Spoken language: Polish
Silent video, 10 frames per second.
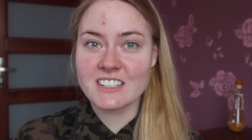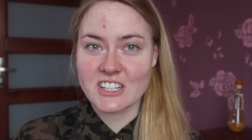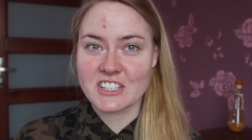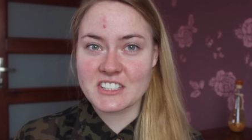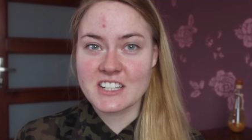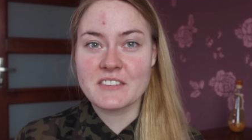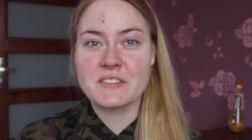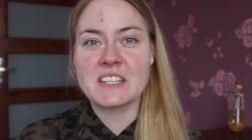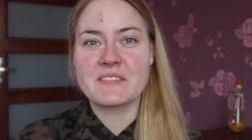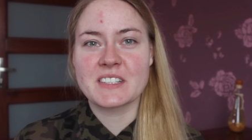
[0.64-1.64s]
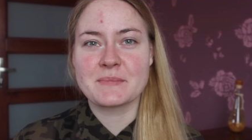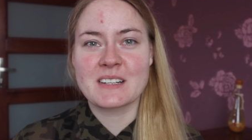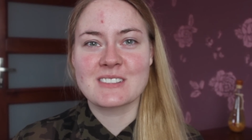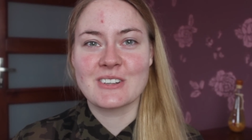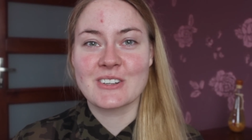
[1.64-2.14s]
Cześć, witam Was
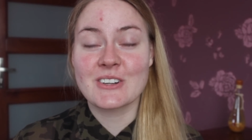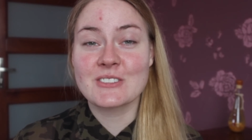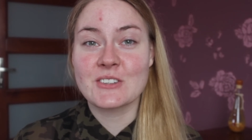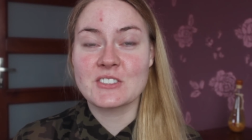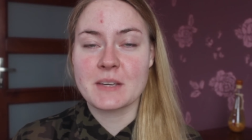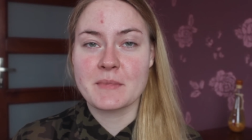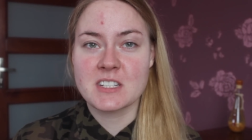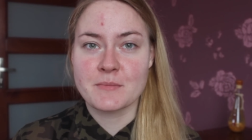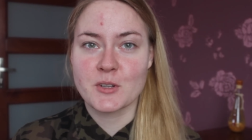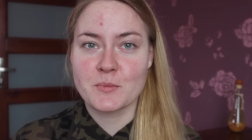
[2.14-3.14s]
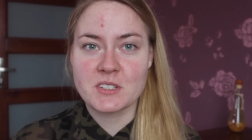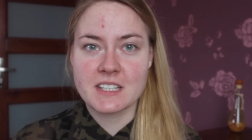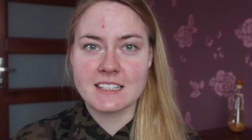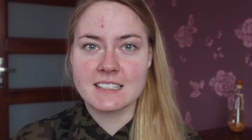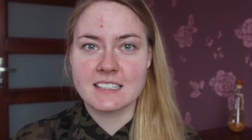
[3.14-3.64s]
bardzo gorąco. Dzisiaj będziemy robić
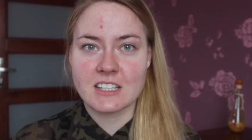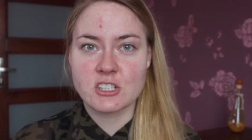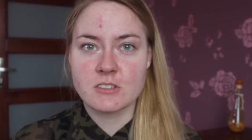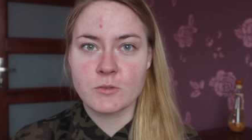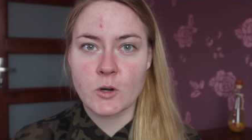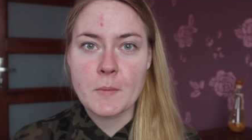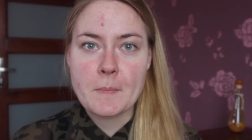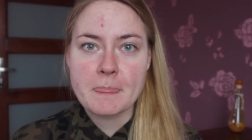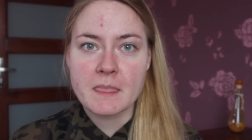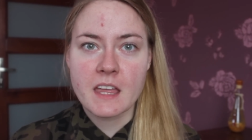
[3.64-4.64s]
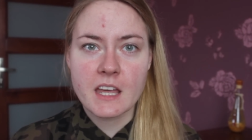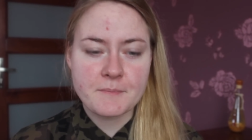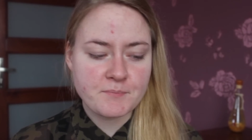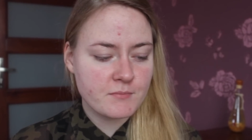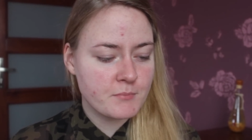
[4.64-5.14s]
test na żywo
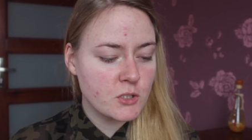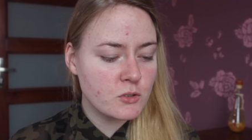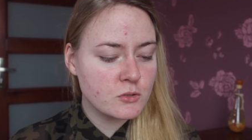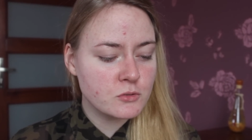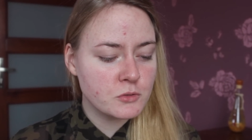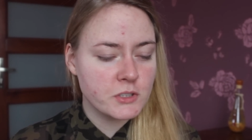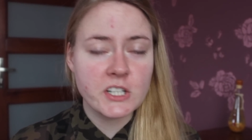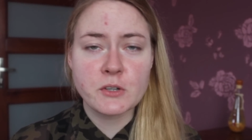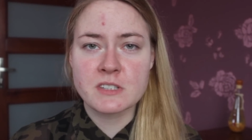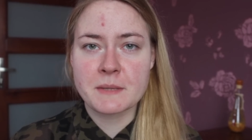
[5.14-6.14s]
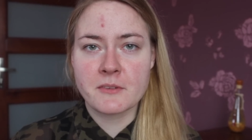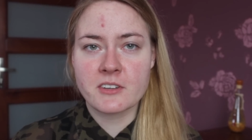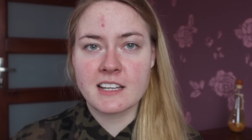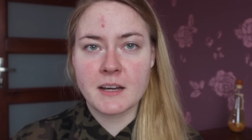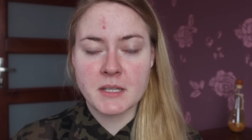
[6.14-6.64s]
ym, produktu, który już
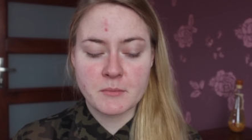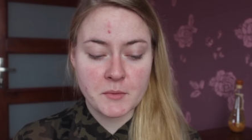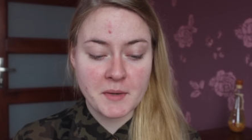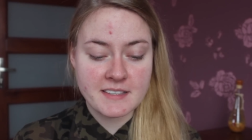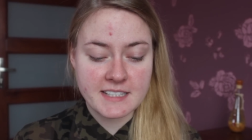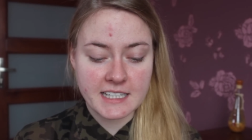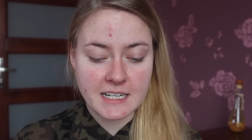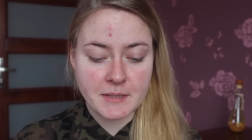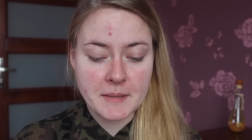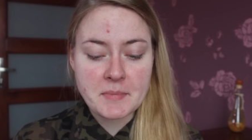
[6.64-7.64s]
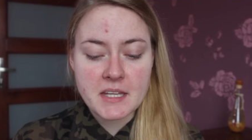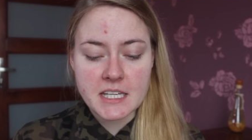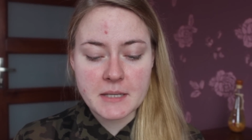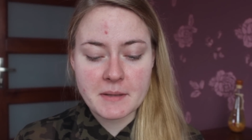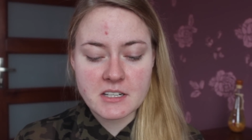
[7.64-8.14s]
zapowiadałam na moim Instagramie
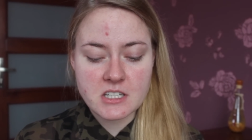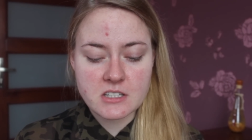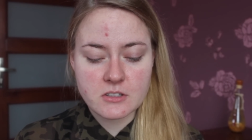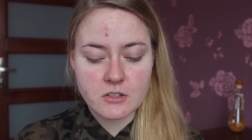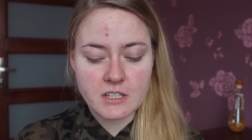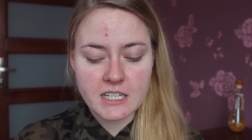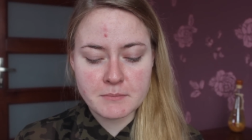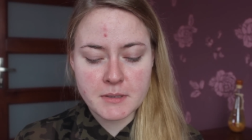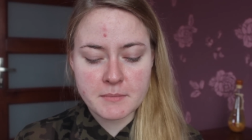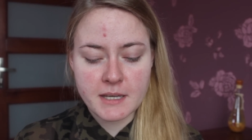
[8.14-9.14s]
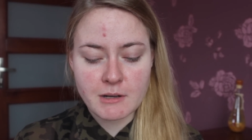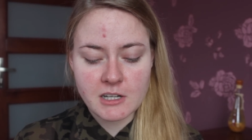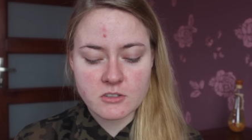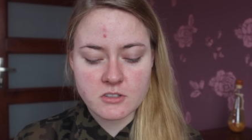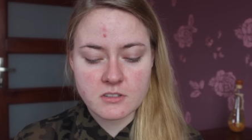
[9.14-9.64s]
i będzie to krem BB
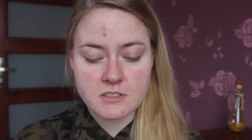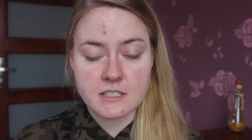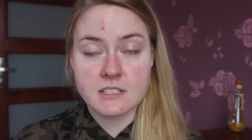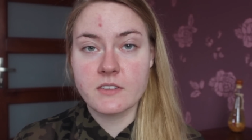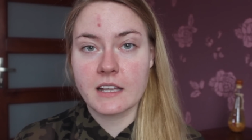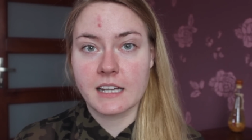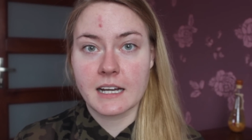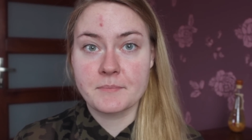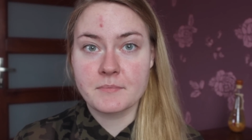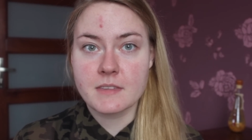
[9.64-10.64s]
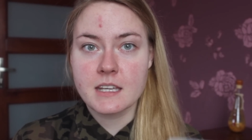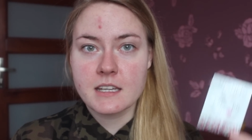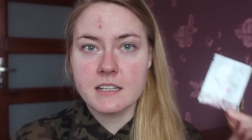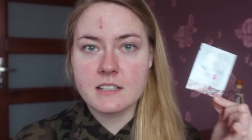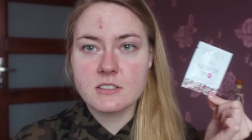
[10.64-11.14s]
łagodzący zwianka.
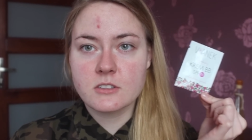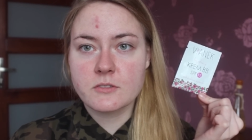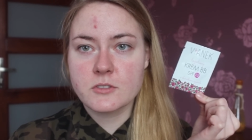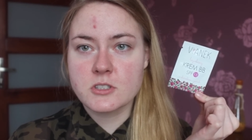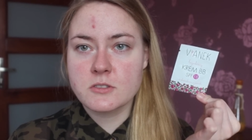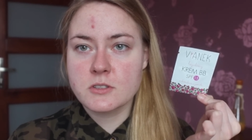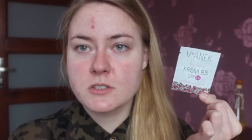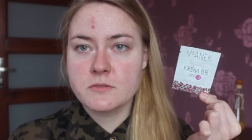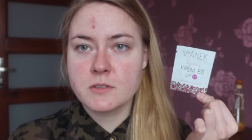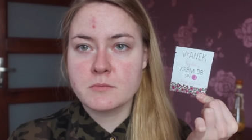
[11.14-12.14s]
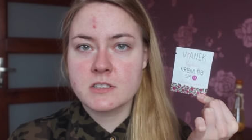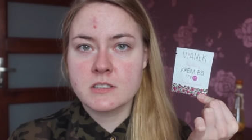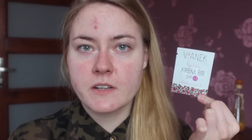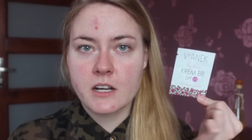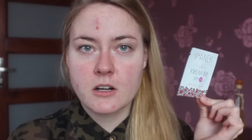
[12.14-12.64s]
Jest to nowość z firmy
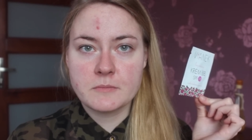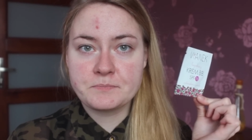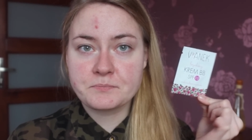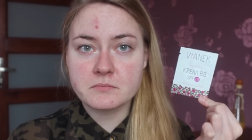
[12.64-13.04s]
Sylveco.